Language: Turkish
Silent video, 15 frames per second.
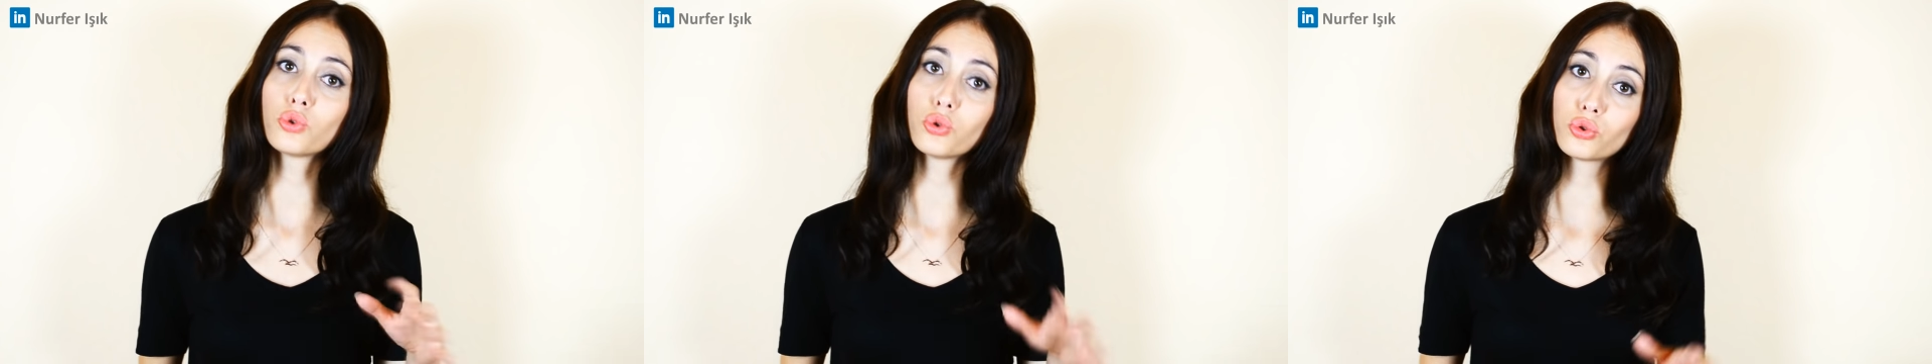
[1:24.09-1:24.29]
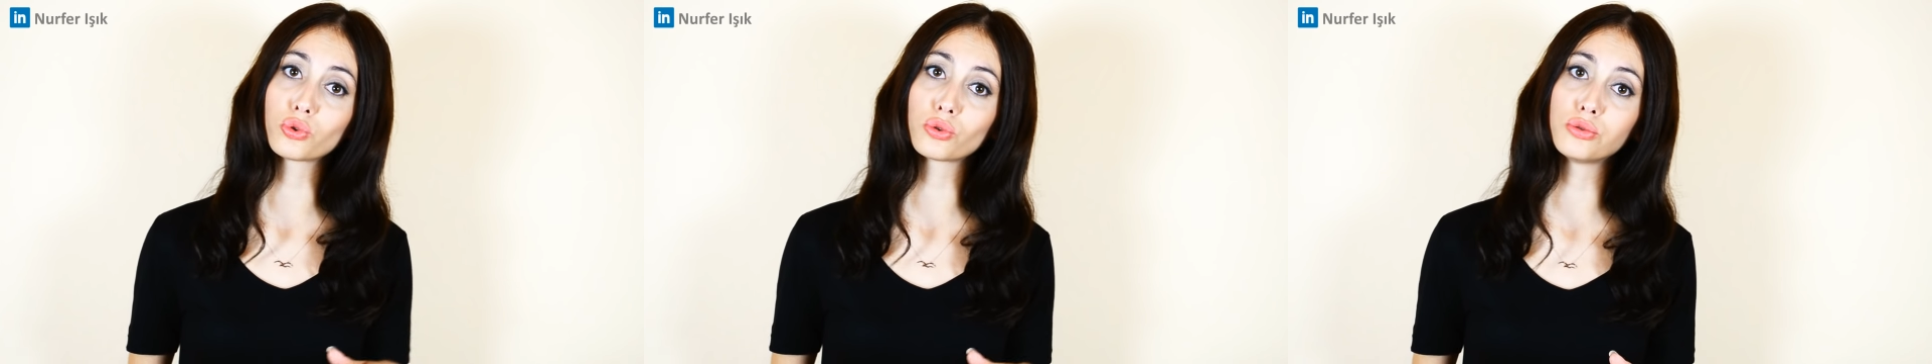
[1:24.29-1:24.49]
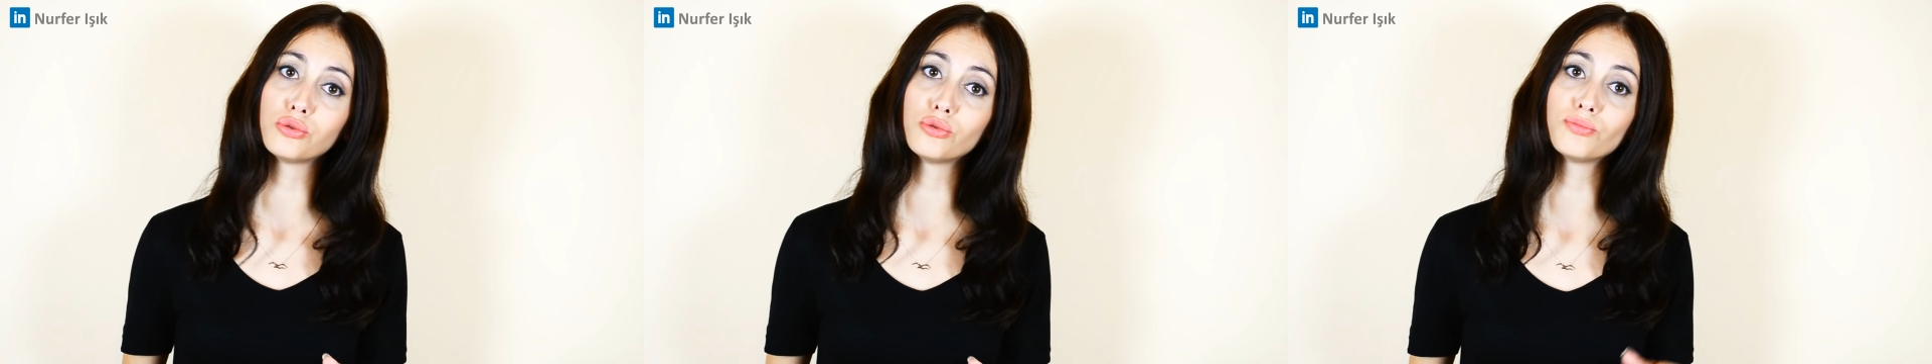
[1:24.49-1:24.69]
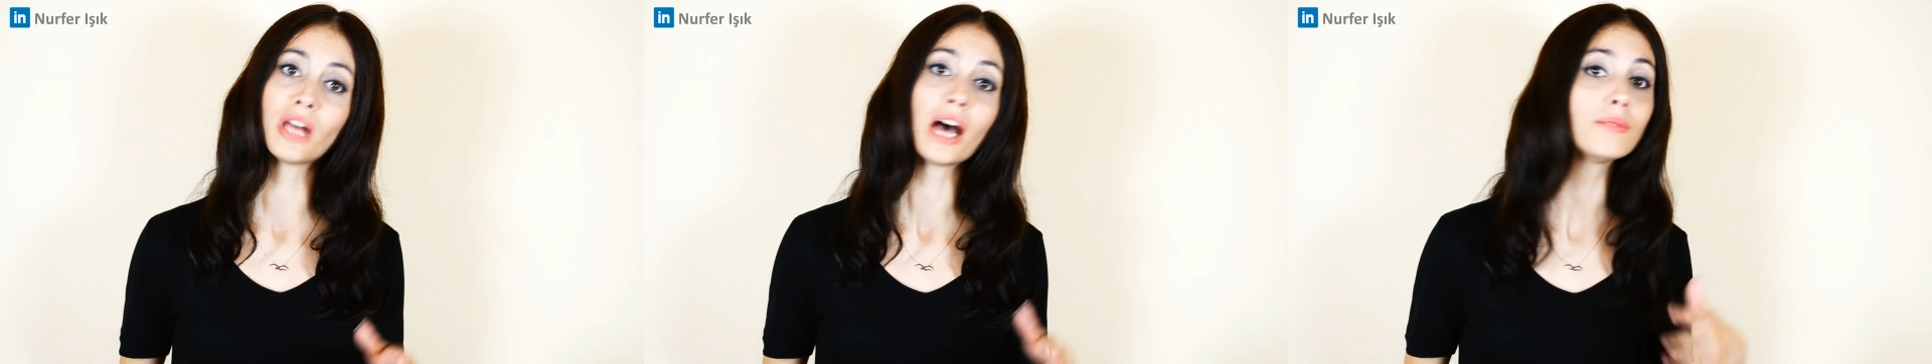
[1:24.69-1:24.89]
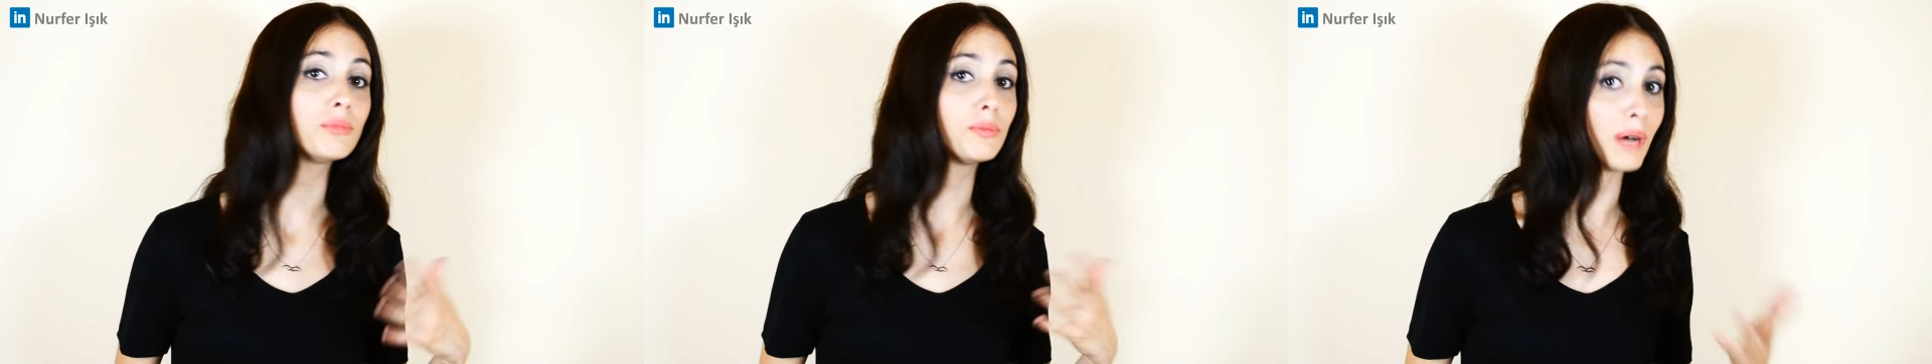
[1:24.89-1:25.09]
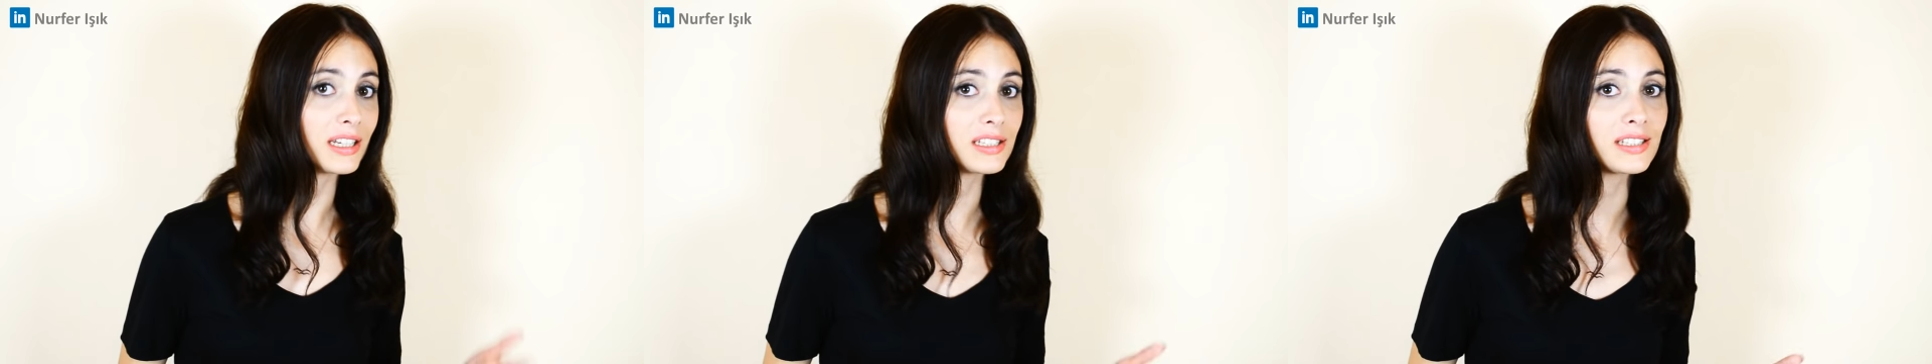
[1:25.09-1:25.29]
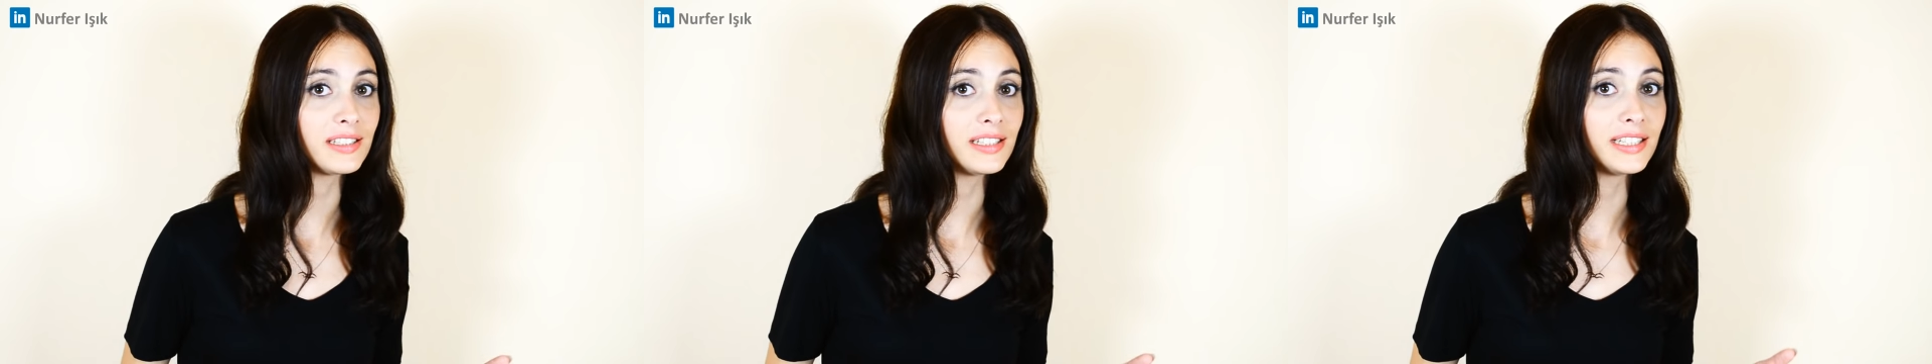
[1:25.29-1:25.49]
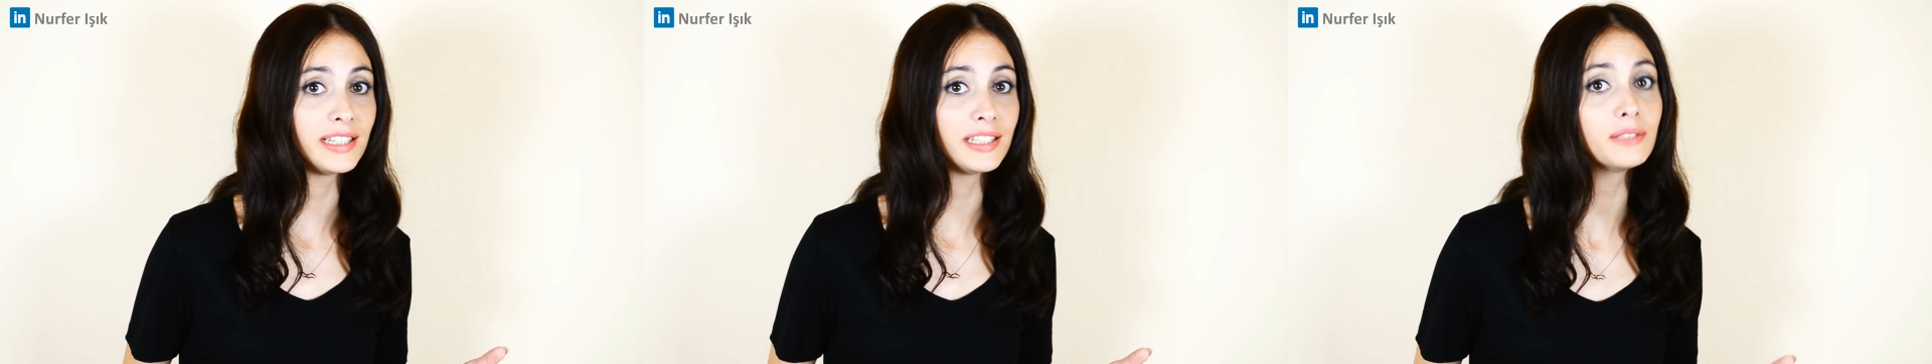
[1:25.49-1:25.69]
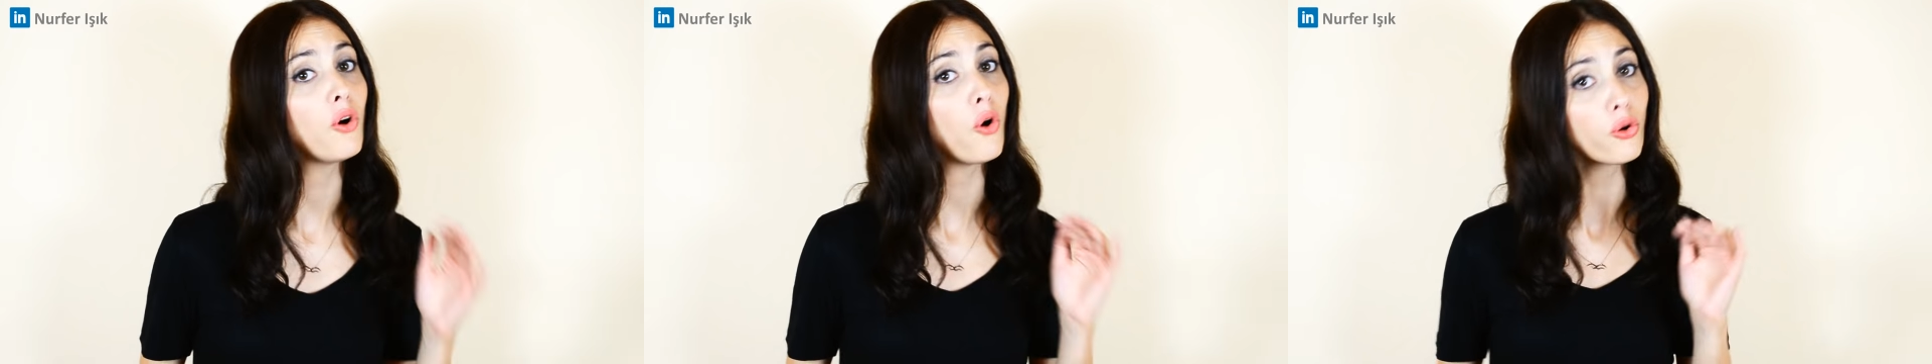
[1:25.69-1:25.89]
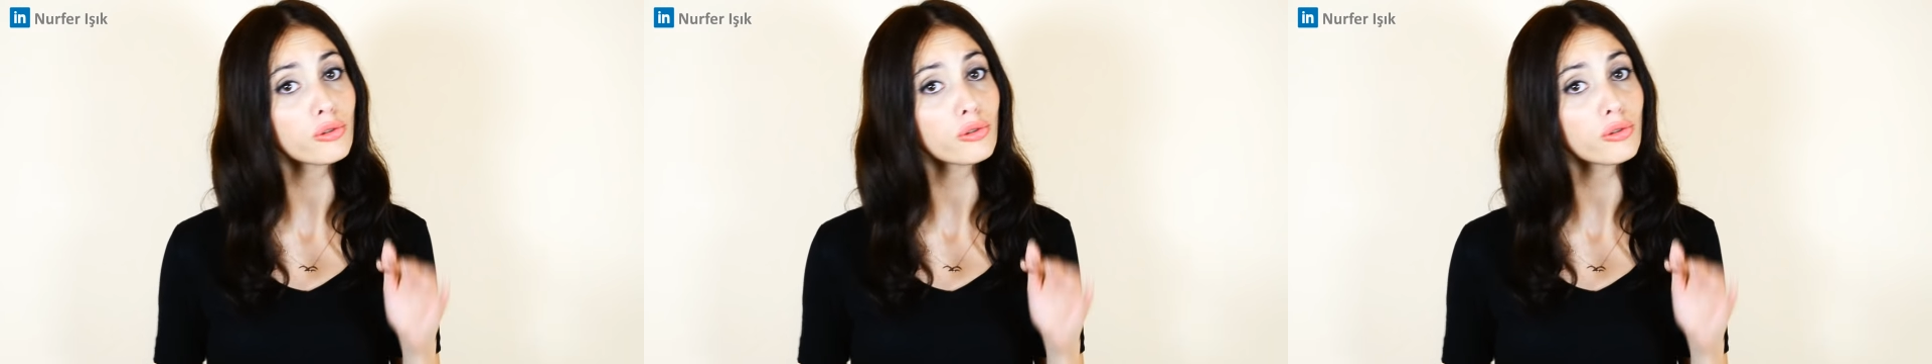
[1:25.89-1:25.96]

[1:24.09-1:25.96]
çocukluğumdan mı başlayayım,